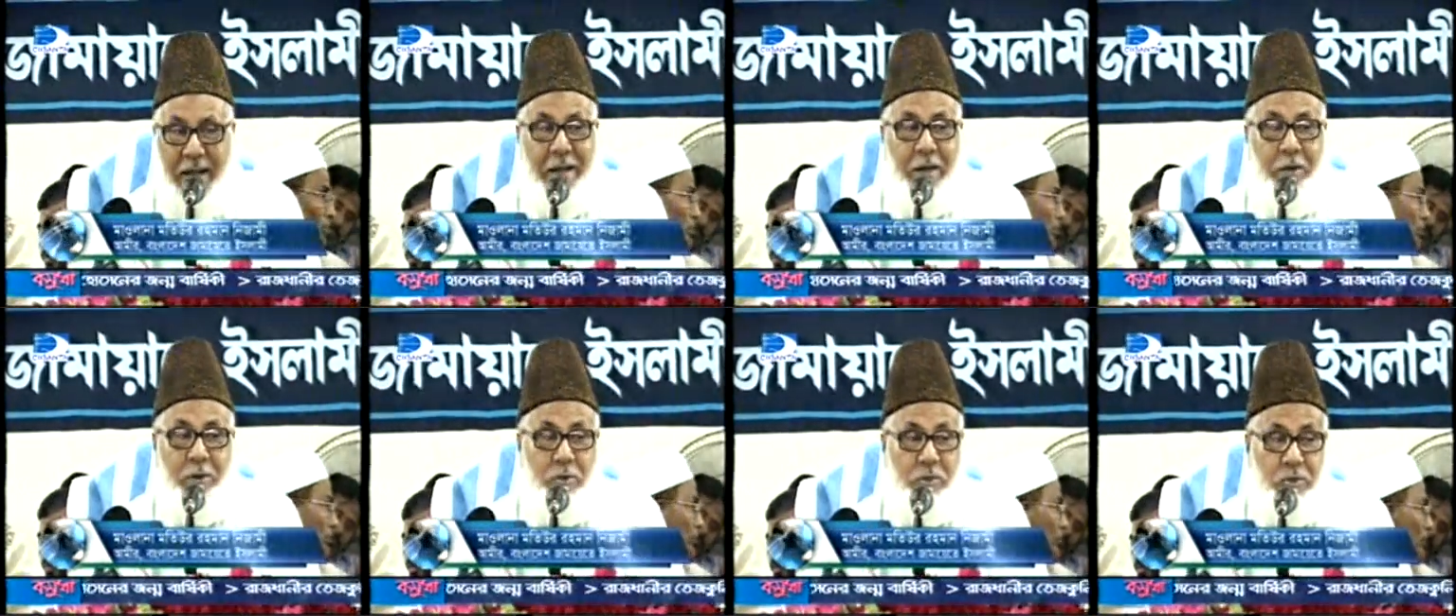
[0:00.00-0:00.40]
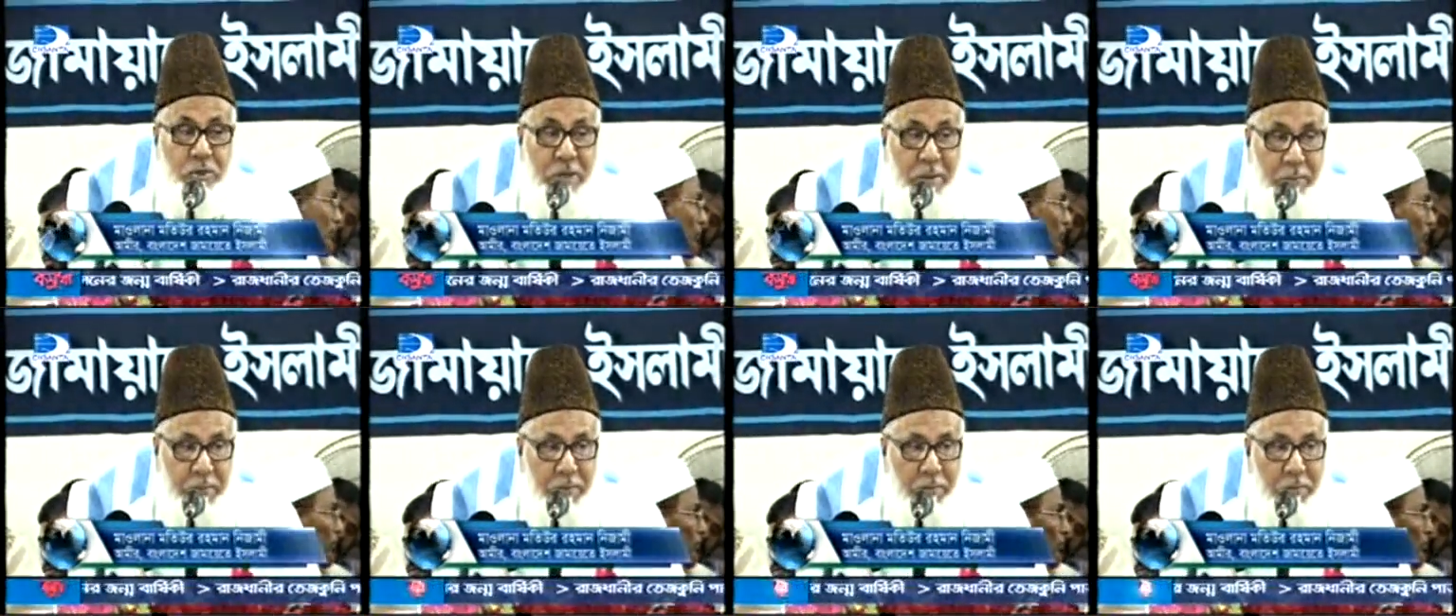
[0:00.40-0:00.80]
এগারো
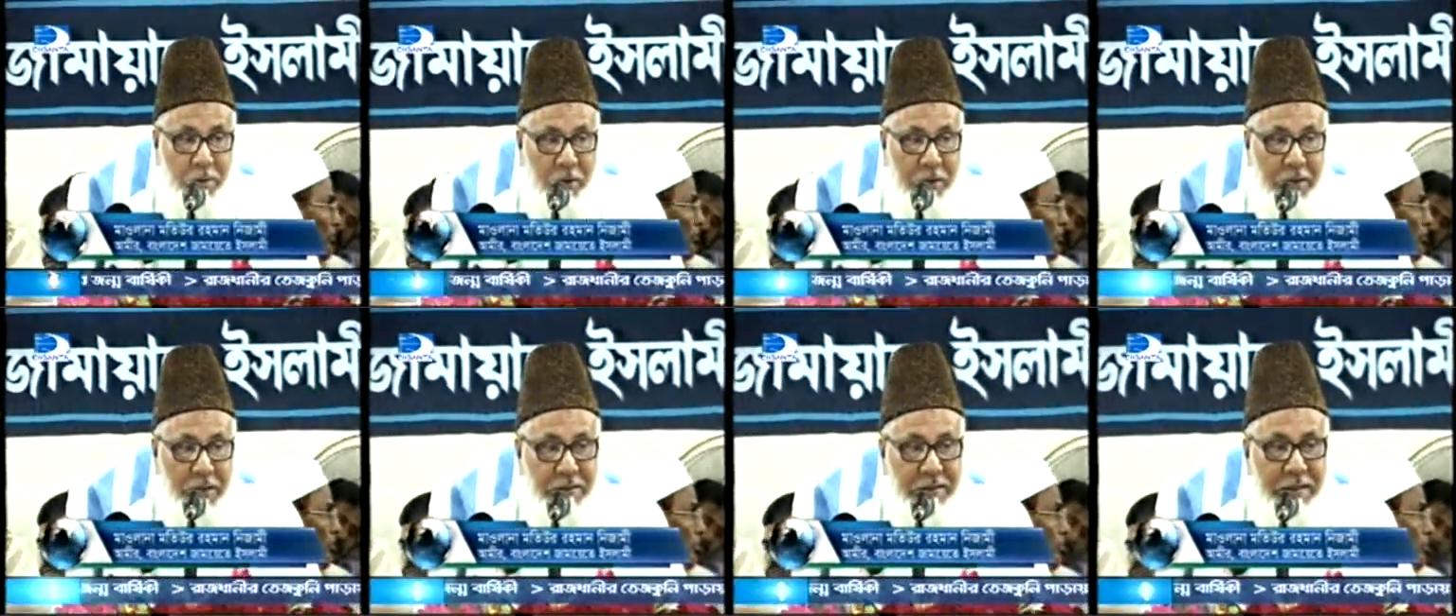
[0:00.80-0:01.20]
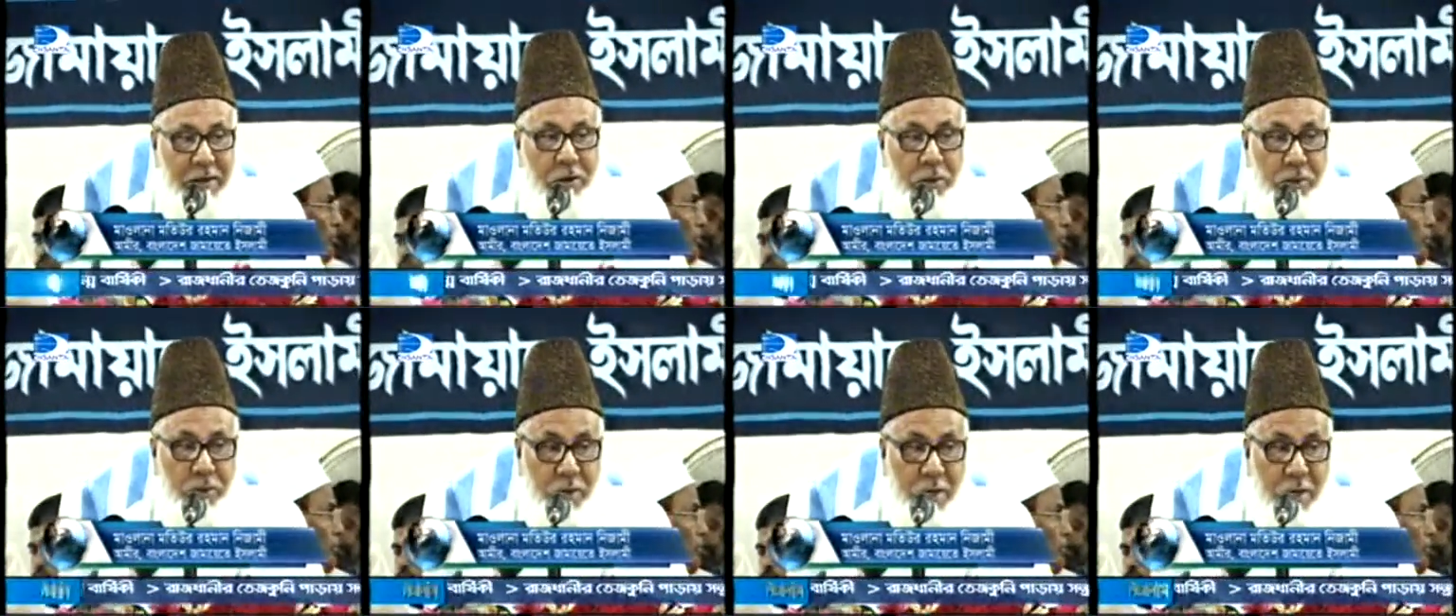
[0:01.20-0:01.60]
সেপ্টেম্বরে
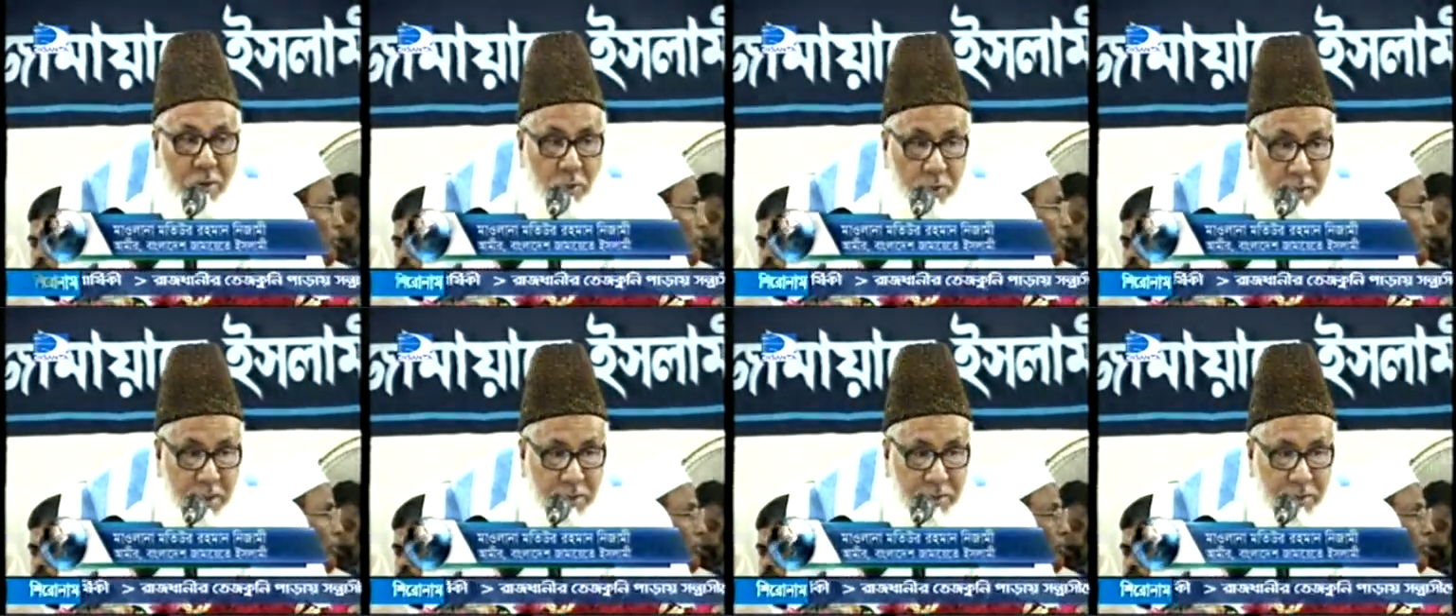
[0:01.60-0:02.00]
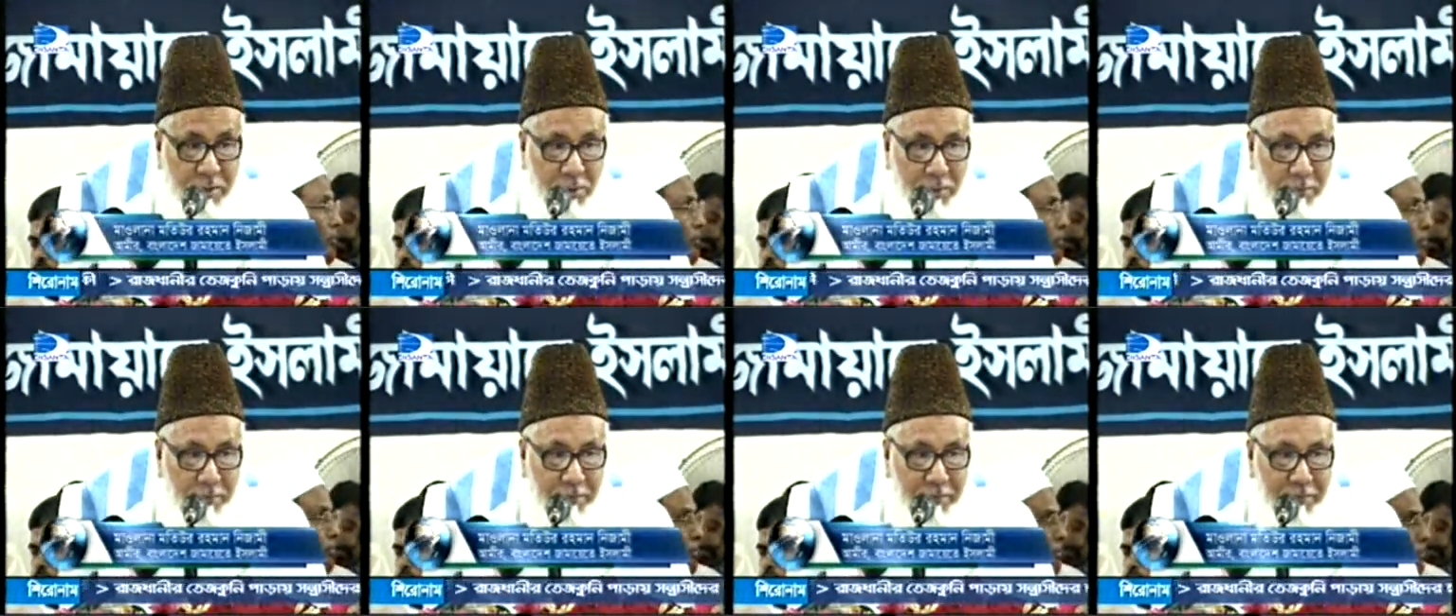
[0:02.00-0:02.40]
যে ঘটনা
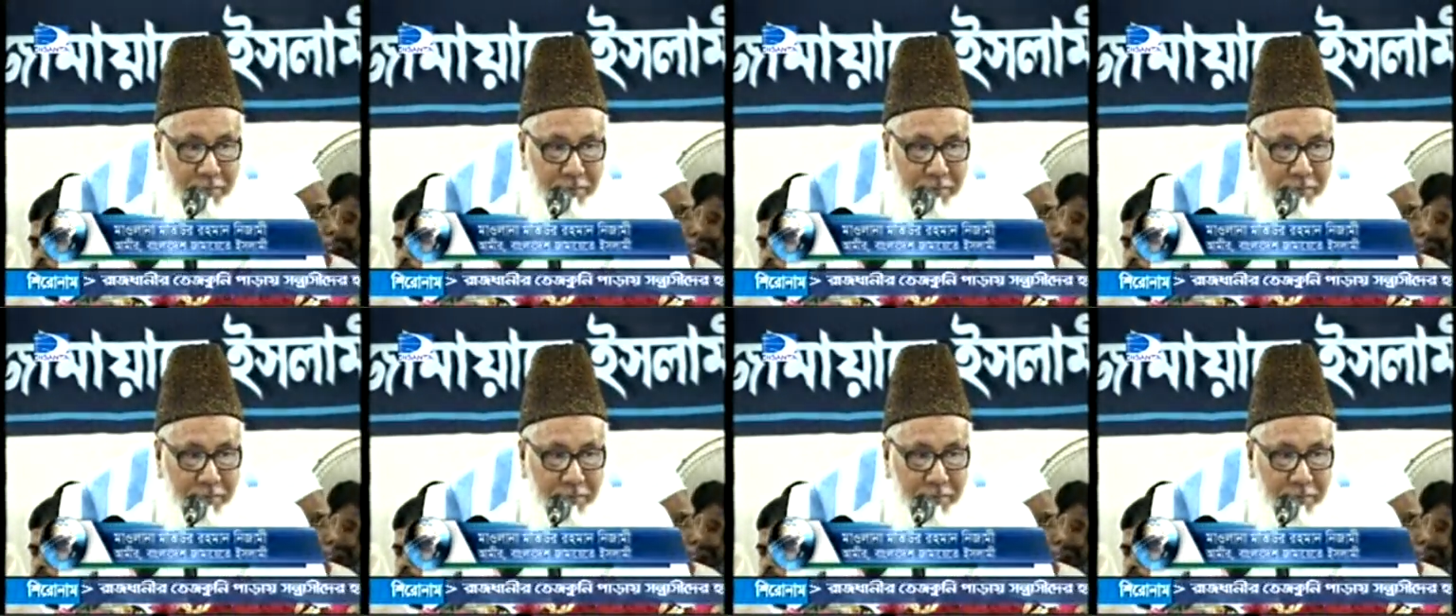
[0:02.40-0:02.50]
ঘটেছিল